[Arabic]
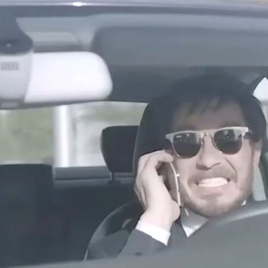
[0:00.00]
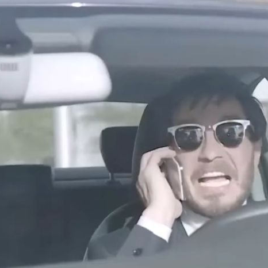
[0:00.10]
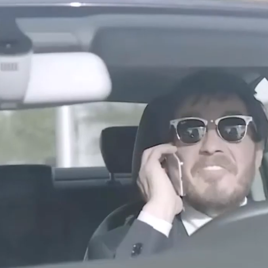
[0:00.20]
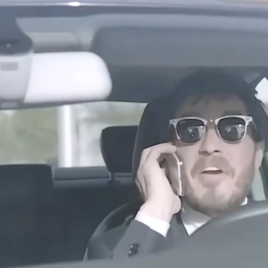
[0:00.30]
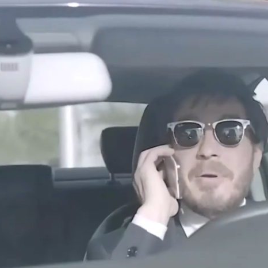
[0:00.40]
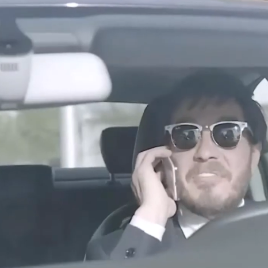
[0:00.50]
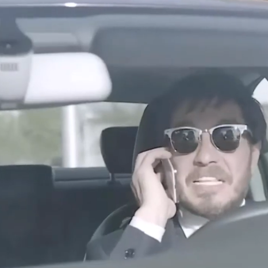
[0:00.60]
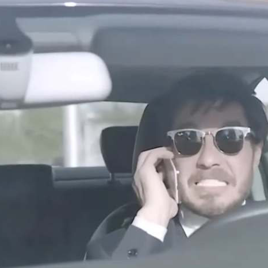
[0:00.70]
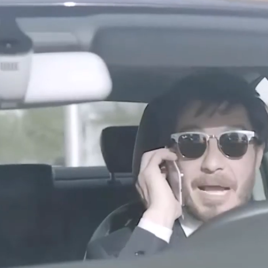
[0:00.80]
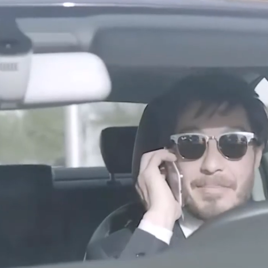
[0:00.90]
عارفه يا ميرفت
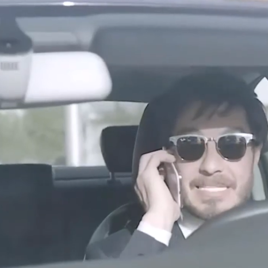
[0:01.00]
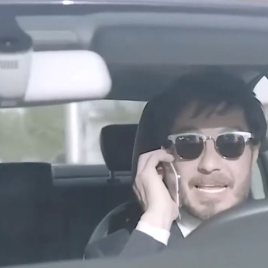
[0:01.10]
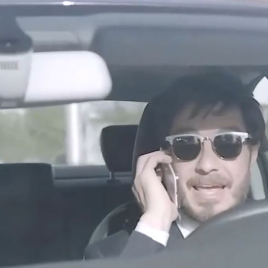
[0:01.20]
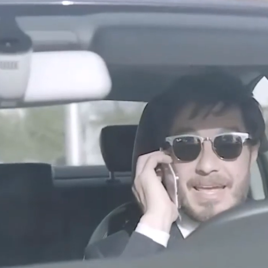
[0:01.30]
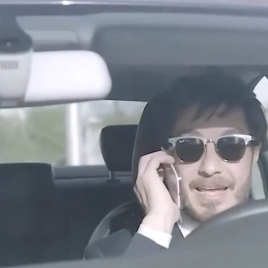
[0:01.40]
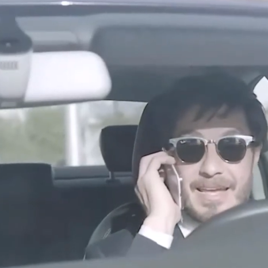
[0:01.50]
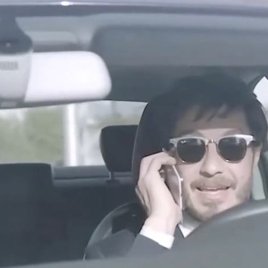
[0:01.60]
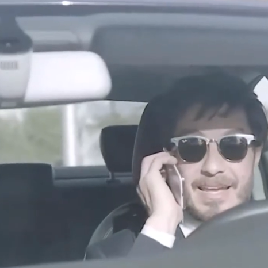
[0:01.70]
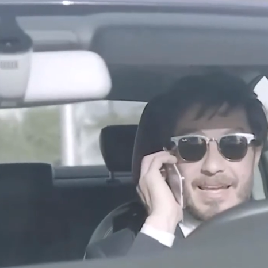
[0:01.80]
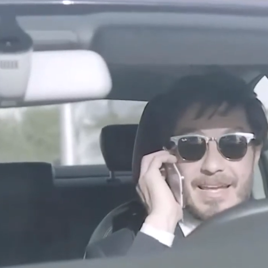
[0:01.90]
انت عامله زي ايه
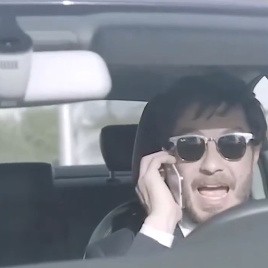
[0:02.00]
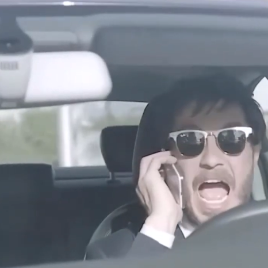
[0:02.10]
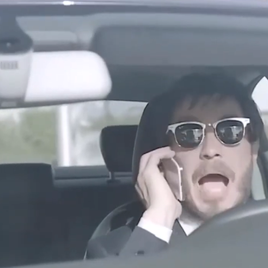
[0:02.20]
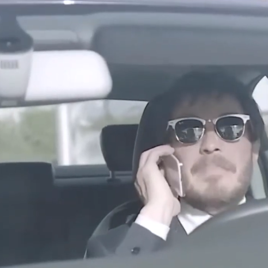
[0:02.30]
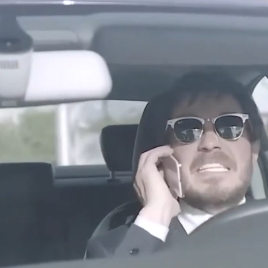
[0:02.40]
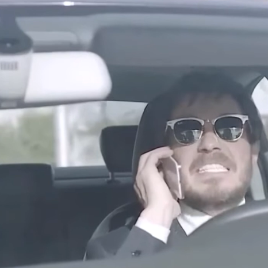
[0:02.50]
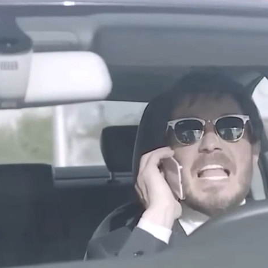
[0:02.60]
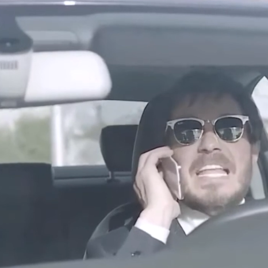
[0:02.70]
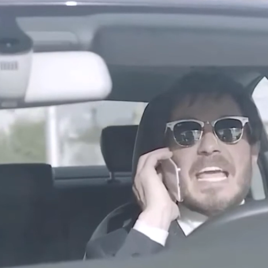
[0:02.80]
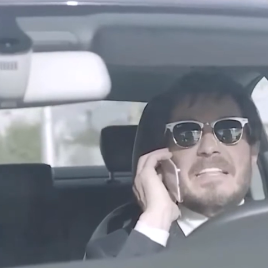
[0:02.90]
عامله زي
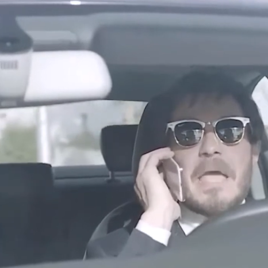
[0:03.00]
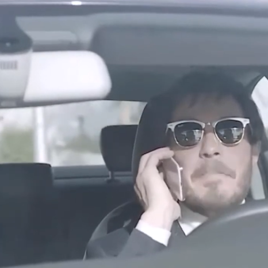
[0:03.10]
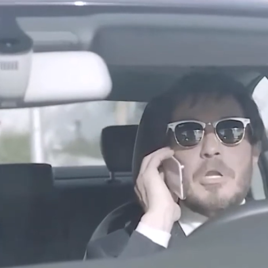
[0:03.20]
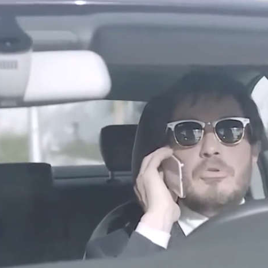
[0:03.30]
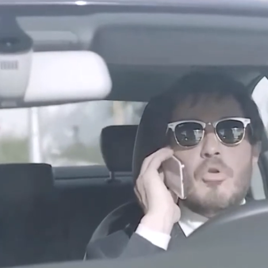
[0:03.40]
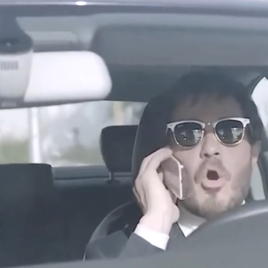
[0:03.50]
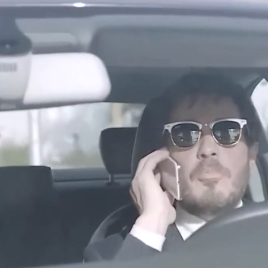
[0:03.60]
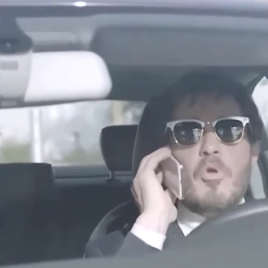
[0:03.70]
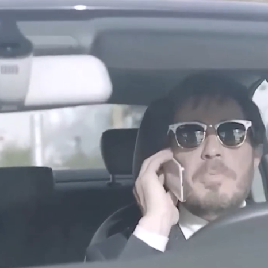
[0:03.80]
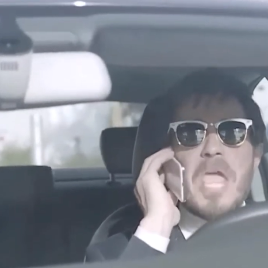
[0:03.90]
الكذاب اللي طول عمره
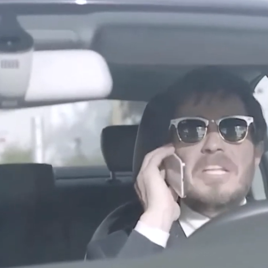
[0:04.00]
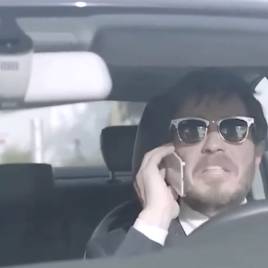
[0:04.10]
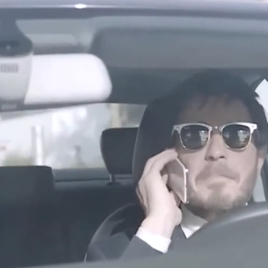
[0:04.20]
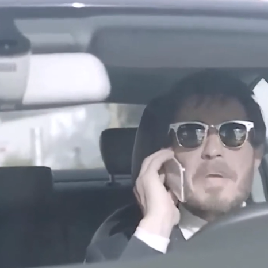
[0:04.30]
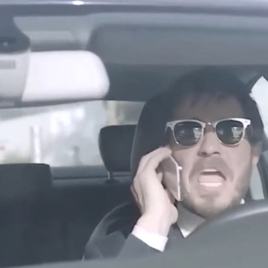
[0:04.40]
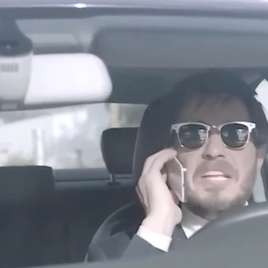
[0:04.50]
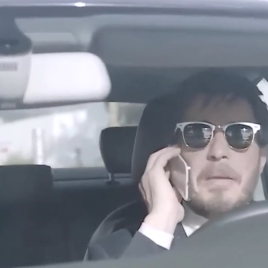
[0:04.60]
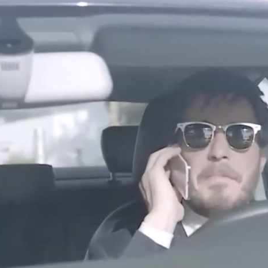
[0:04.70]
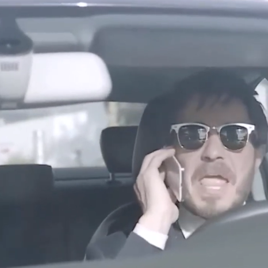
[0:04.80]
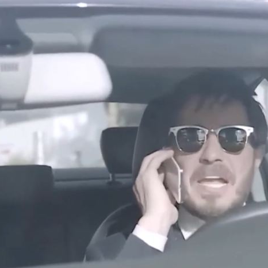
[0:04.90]
بيكذب بيكذب
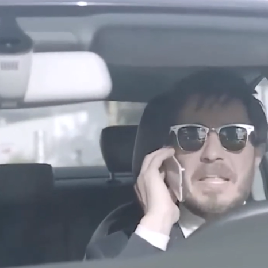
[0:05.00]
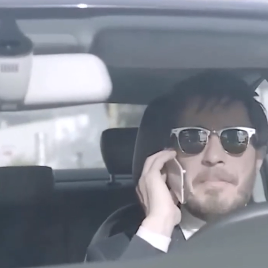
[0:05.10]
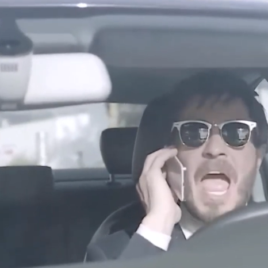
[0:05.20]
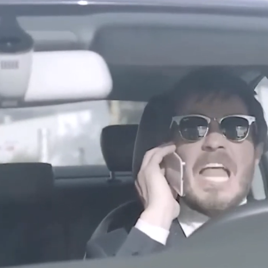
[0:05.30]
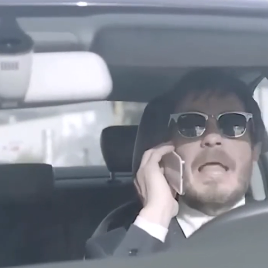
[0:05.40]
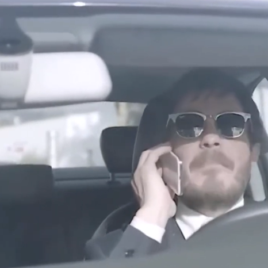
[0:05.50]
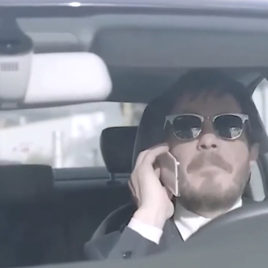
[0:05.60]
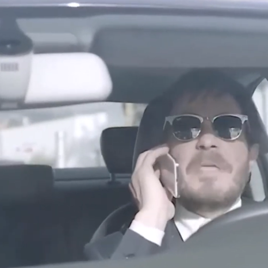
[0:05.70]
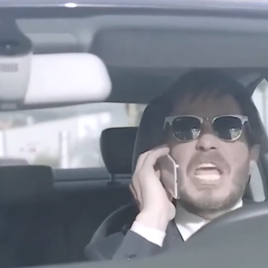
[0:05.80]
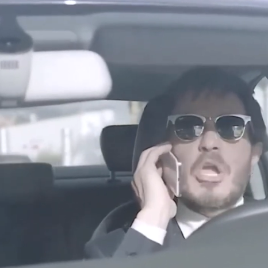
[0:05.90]
بيكذب لما
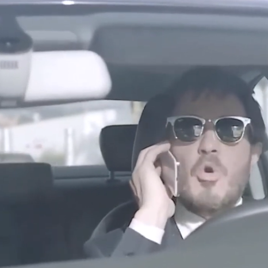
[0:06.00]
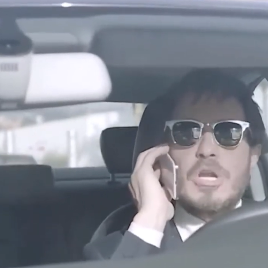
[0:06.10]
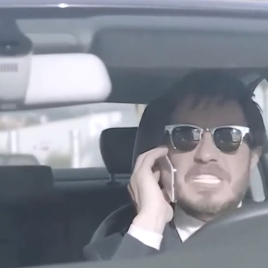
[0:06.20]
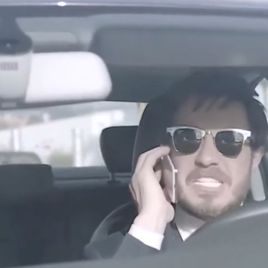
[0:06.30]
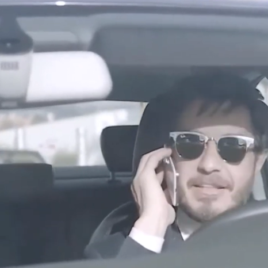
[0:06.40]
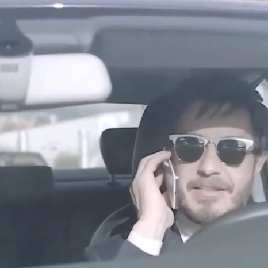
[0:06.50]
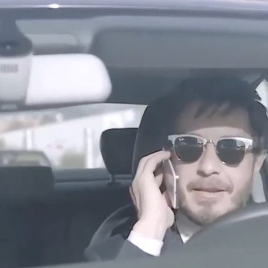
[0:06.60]
بيجي يقول الصدق